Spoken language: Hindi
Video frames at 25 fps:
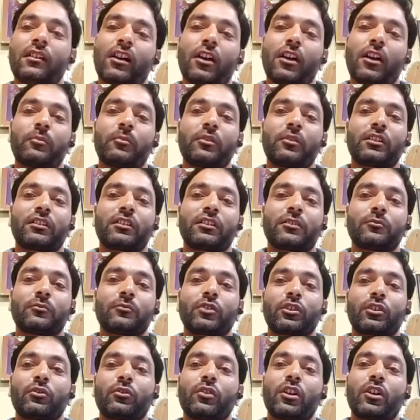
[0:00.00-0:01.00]
आप एक काम
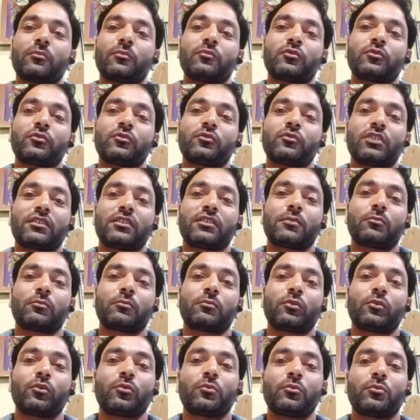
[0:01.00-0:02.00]
करो आप जैसे
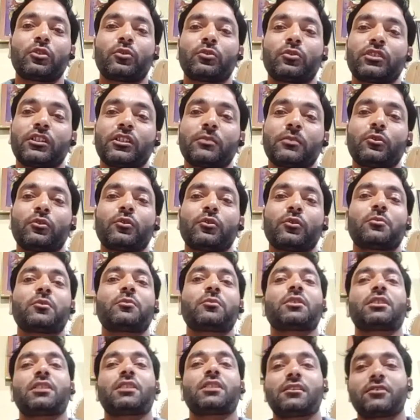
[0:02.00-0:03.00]
ब्लूमिंग होती है ब्लूमिंग
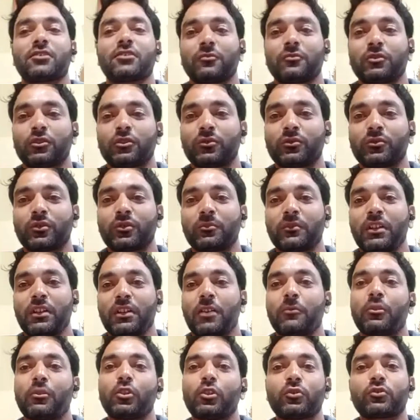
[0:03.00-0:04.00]
में कैल्शियम दे दो आप
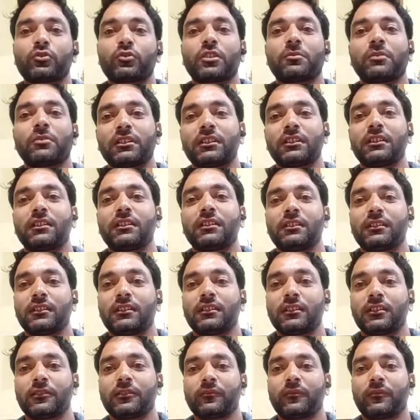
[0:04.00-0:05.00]
फिर उसके बाद नहीं लेना